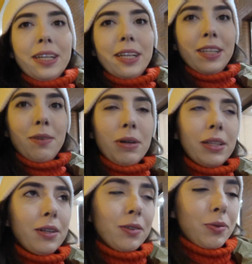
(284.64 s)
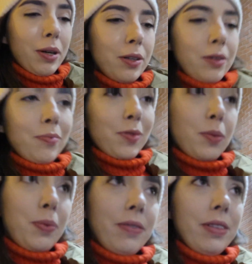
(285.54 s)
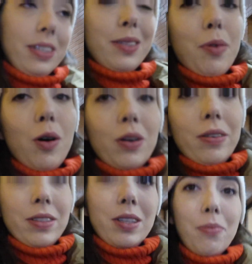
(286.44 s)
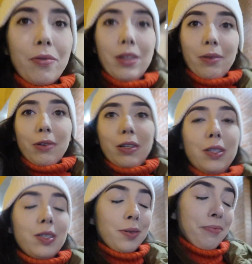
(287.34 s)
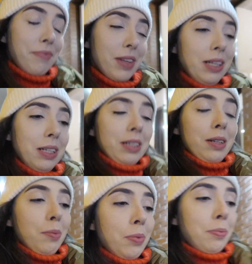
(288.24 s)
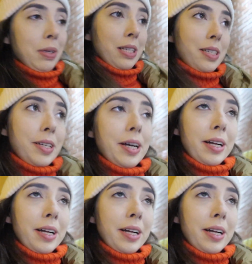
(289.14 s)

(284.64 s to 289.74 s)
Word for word: Ale nie ma tego złego. Co prawda jestem chora, więc nie powinnam łazić mieście,